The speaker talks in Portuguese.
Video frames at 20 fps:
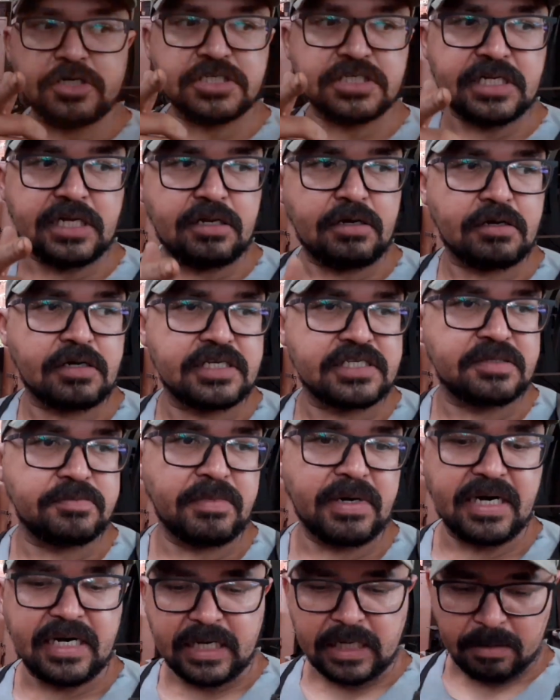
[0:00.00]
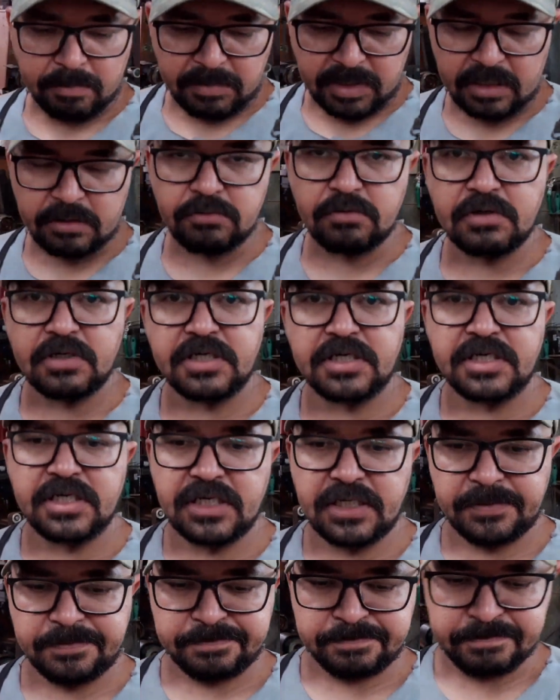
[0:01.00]
mostrar logo esse barraco maluco
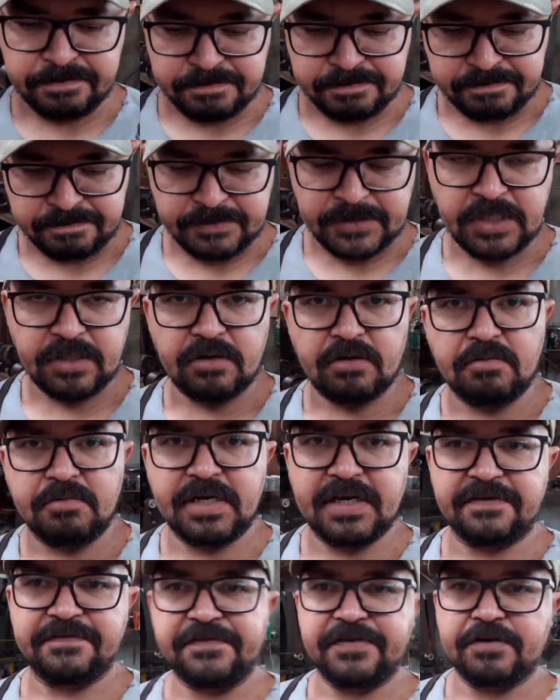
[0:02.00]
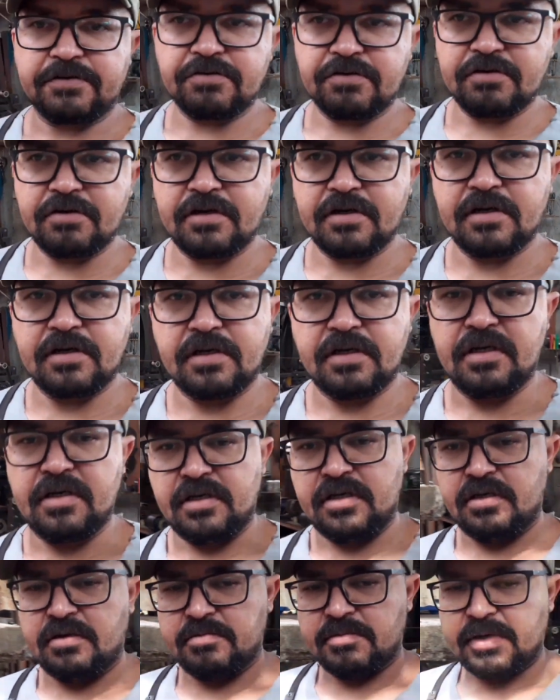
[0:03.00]
aqui. Como é que ficou?
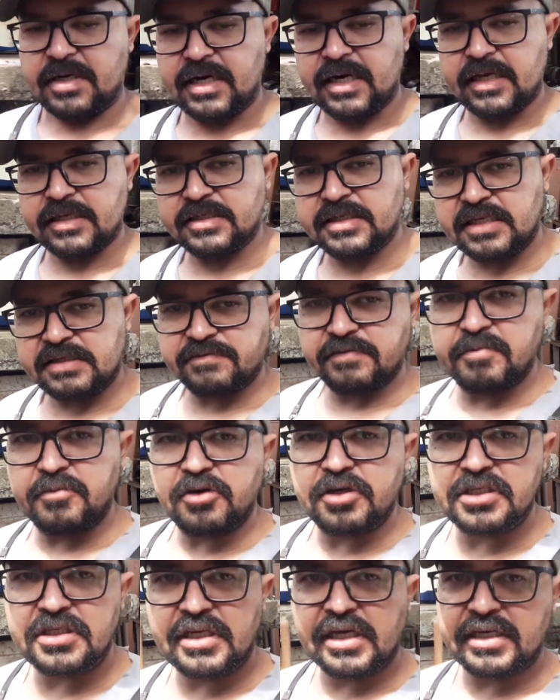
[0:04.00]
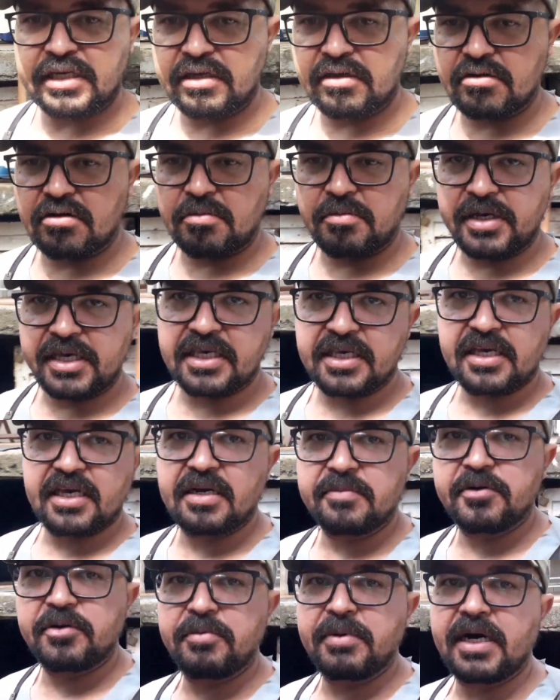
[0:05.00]
Mas antes vou mostrar aqui como é que
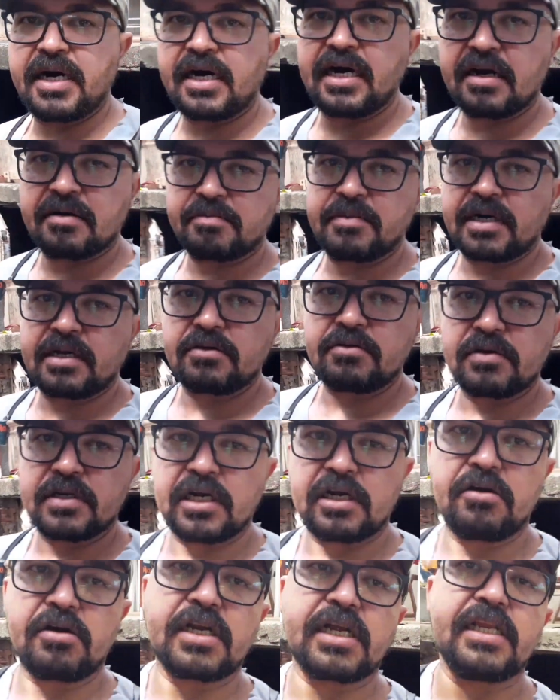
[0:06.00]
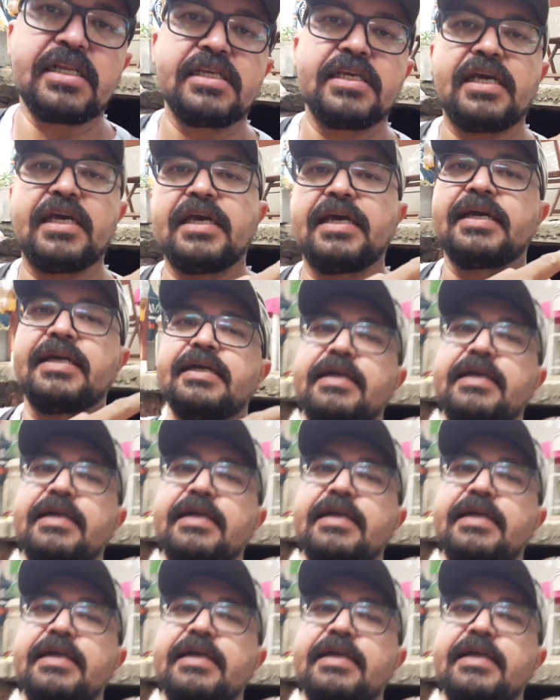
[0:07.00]
era meu barraco maluco. Agora ali é...